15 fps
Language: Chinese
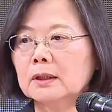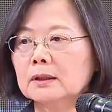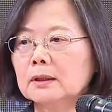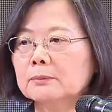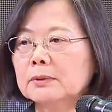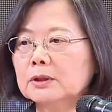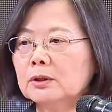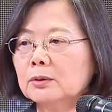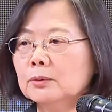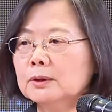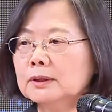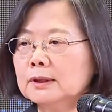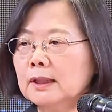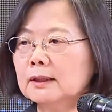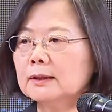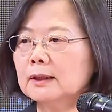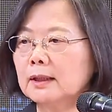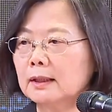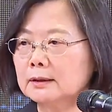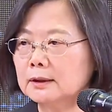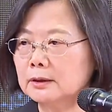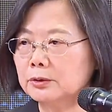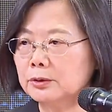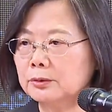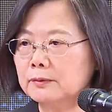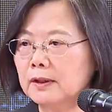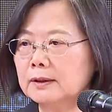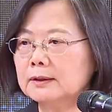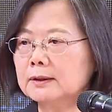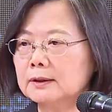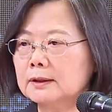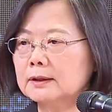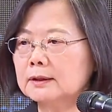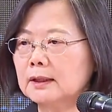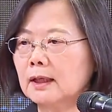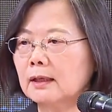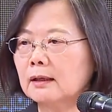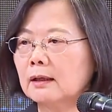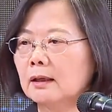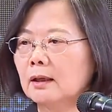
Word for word: 那么，透过这样的良性循环，实际上